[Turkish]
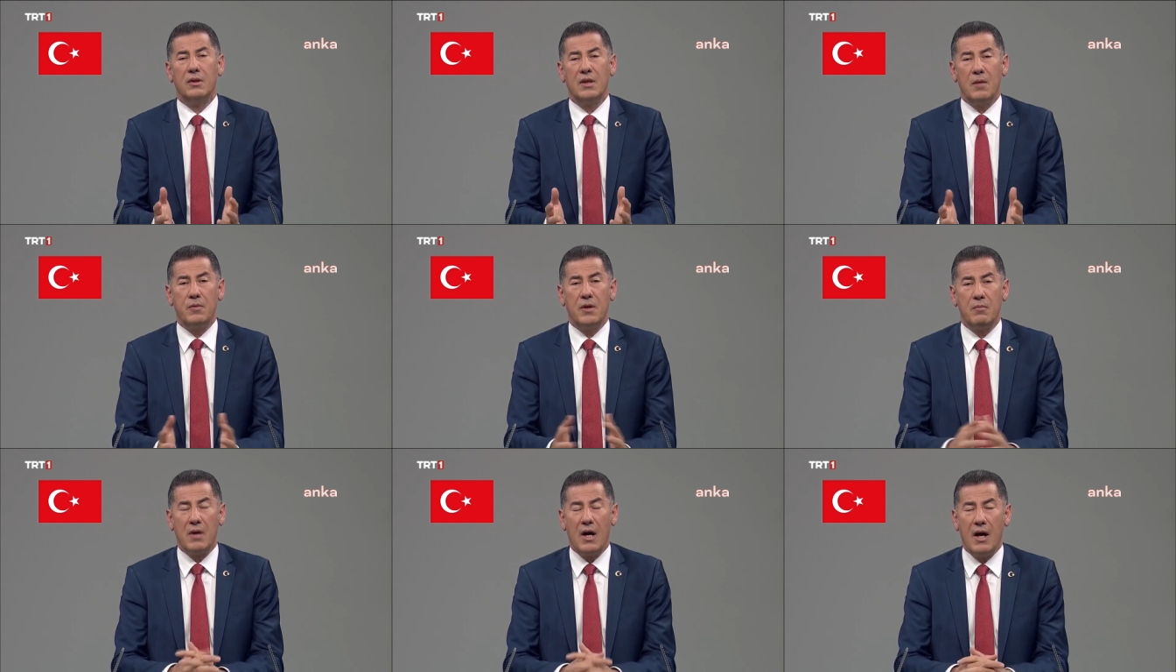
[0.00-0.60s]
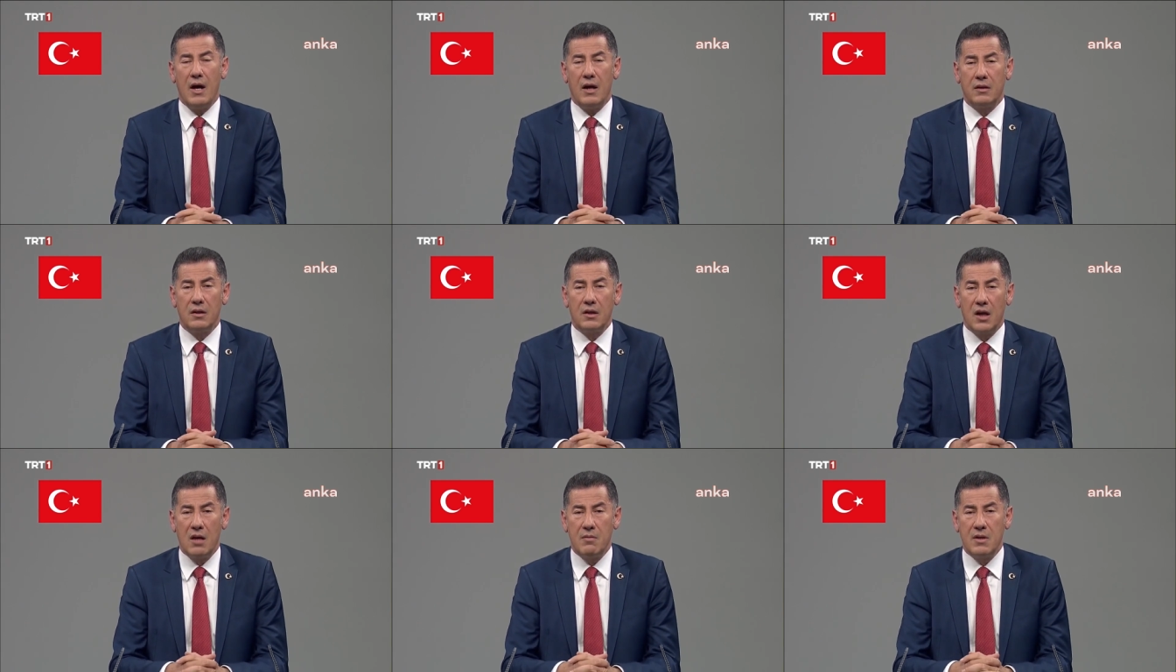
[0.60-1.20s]
depremde
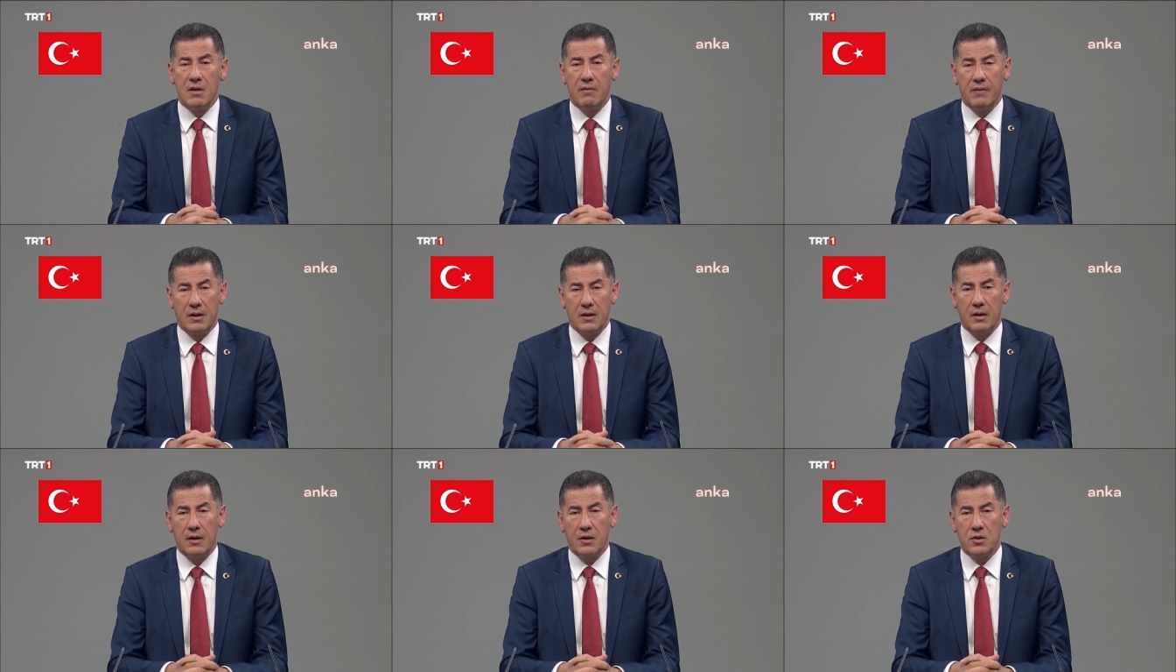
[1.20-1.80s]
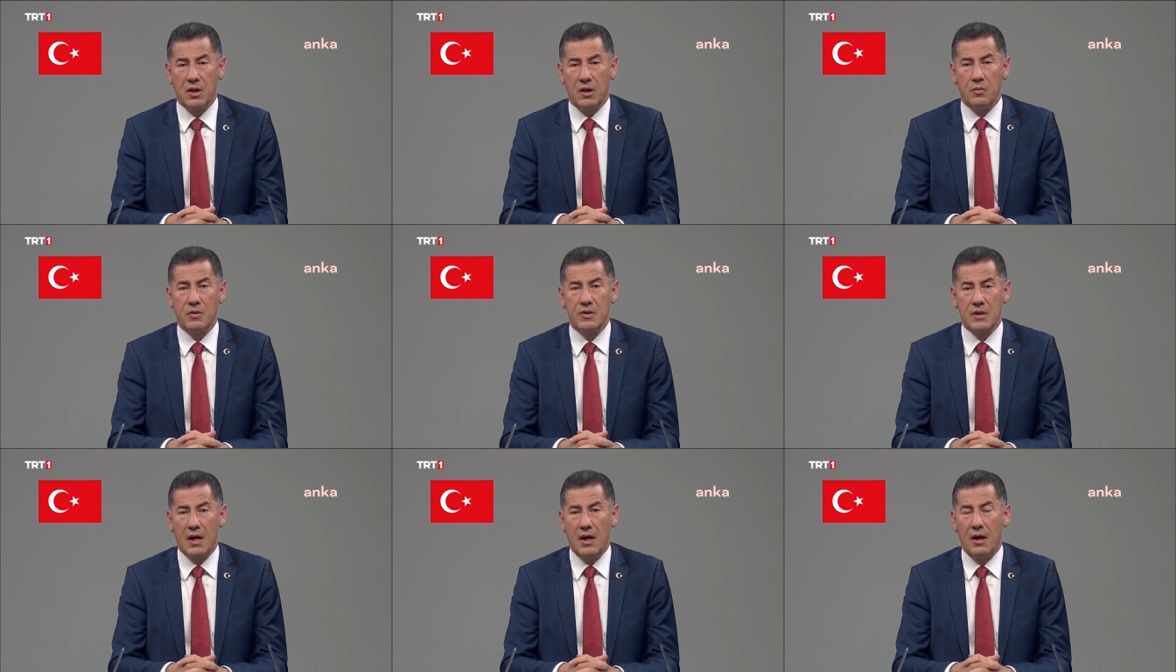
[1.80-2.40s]
hayatını kaybeden
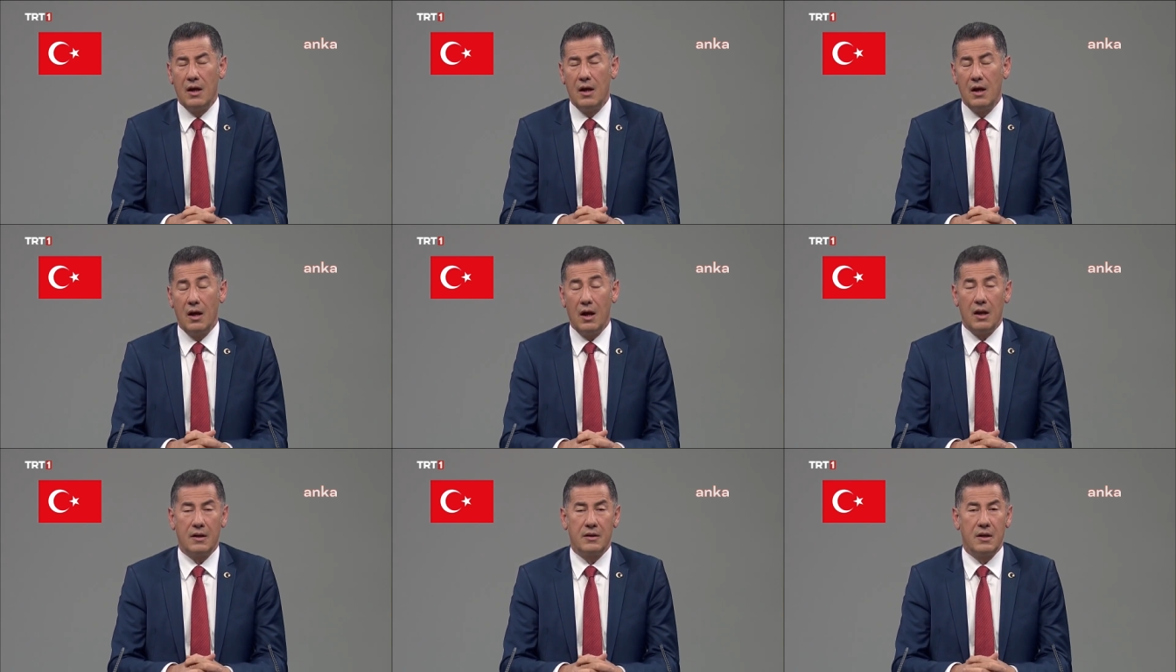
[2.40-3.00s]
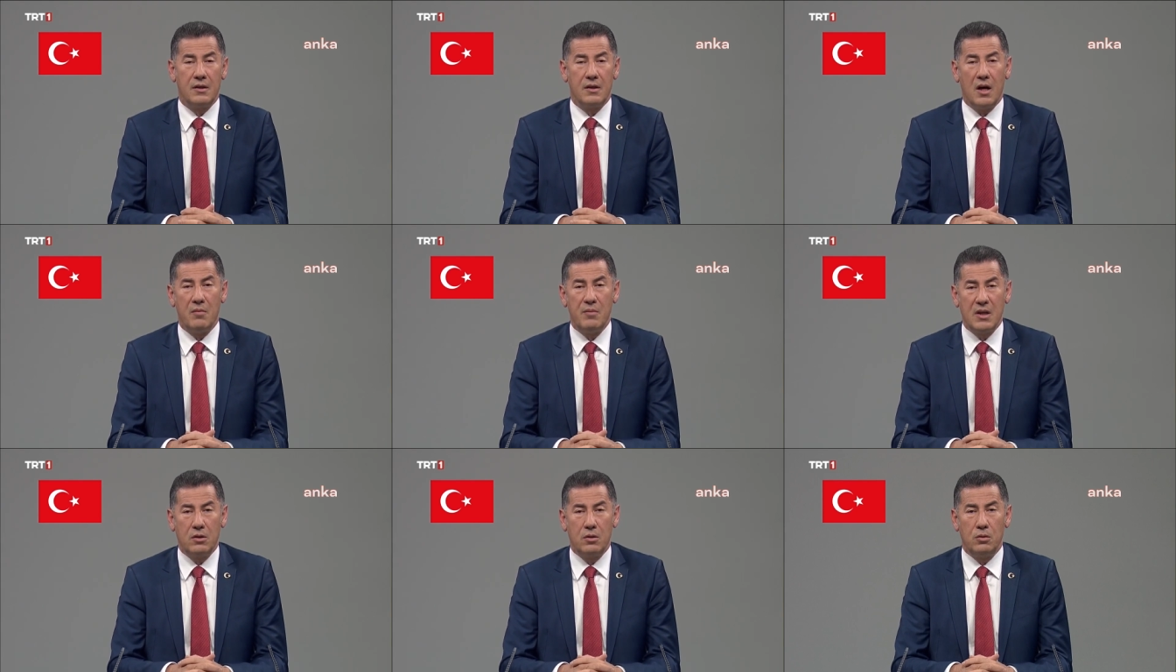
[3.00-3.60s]
vatandaşlarımıza Allah'tan
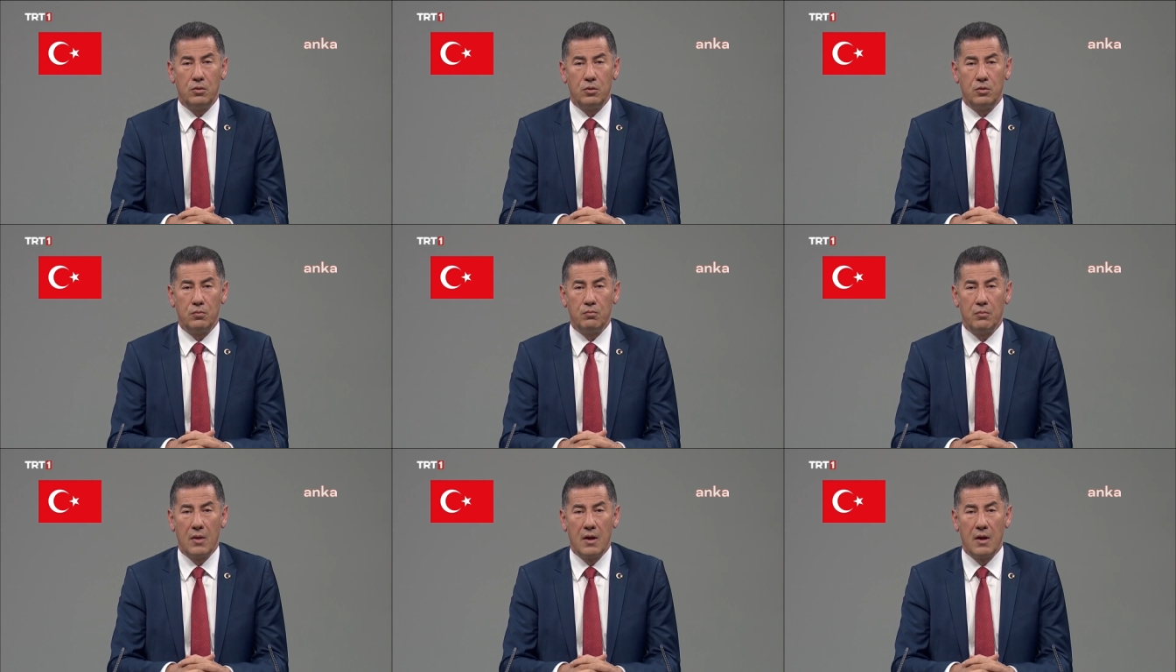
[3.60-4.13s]
rahmet diliyorum.